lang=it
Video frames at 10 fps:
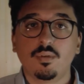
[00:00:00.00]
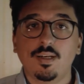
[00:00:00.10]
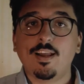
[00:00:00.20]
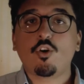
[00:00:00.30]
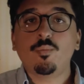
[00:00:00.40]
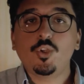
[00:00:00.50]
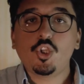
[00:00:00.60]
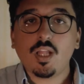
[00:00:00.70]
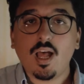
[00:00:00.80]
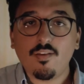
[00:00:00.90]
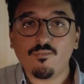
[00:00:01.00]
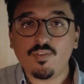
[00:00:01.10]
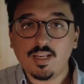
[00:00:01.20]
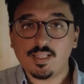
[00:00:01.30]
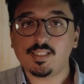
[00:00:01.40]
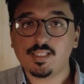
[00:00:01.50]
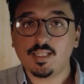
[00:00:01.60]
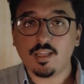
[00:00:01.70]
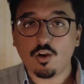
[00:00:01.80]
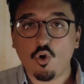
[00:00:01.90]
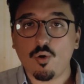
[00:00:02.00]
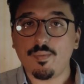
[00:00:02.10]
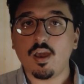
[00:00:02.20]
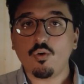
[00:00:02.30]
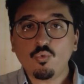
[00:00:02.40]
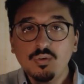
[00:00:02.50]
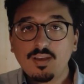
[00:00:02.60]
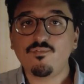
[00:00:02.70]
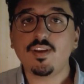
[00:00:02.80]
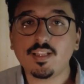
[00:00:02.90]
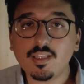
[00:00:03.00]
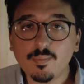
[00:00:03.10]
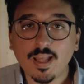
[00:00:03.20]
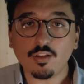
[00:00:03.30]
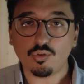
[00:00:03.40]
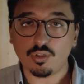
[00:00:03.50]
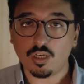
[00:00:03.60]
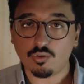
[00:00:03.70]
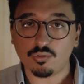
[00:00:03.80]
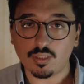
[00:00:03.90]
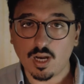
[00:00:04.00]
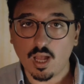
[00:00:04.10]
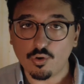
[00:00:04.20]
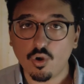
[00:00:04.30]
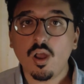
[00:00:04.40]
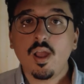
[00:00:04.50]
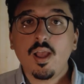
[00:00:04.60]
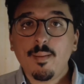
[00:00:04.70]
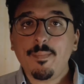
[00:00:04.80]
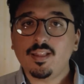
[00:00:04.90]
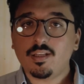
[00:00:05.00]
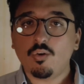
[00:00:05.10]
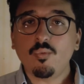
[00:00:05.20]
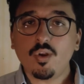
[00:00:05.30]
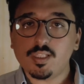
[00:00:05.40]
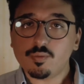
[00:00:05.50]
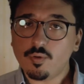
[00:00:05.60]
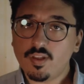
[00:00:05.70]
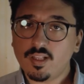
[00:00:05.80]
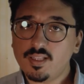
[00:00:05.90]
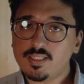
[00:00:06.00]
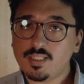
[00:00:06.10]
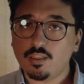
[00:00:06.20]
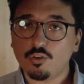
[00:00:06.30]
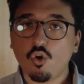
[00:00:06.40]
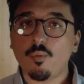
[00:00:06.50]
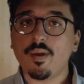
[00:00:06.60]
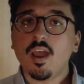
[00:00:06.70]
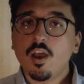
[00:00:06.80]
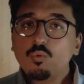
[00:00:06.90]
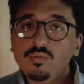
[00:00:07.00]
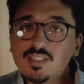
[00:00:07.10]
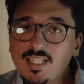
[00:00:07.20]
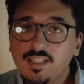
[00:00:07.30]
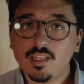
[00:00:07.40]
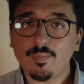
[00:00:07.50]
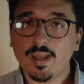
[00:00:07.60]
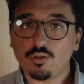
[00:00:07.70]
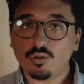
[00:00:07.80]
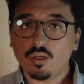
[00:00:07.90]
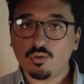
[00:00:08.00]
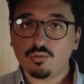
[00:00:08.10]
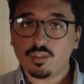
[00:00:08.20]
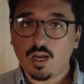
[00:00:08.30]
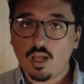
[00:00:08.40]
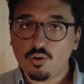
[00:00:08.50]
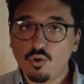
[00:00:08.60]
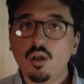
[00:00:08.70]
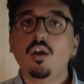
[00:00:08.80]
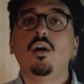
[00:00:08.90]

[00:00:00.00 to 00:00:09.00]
La comicità viene descritta come un avvertimento del contrario, mentre l'umorismo viene descritto come un sentimento del contrario.